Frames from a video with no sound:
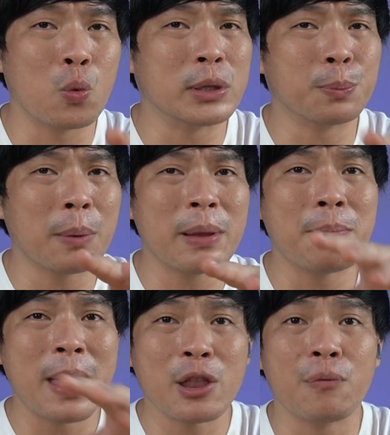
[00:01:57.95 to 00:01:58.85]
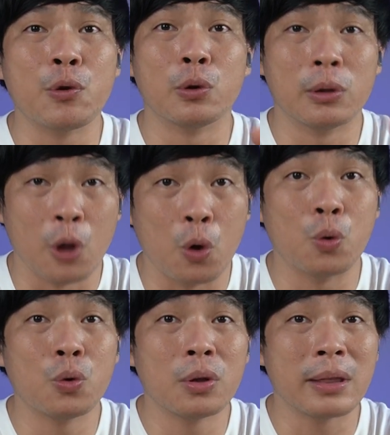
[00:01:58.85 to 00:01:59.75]
which probably many of you know
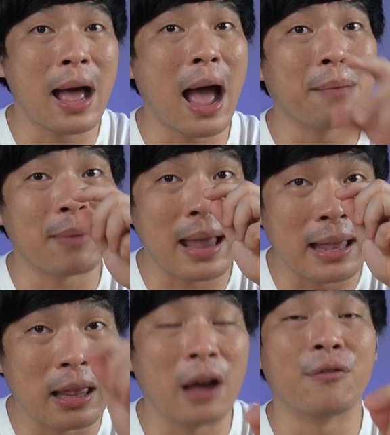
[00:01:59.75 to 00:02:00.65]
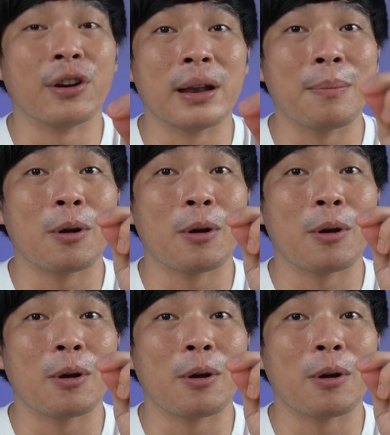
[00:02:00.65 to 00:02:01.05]
na I'm a lover ng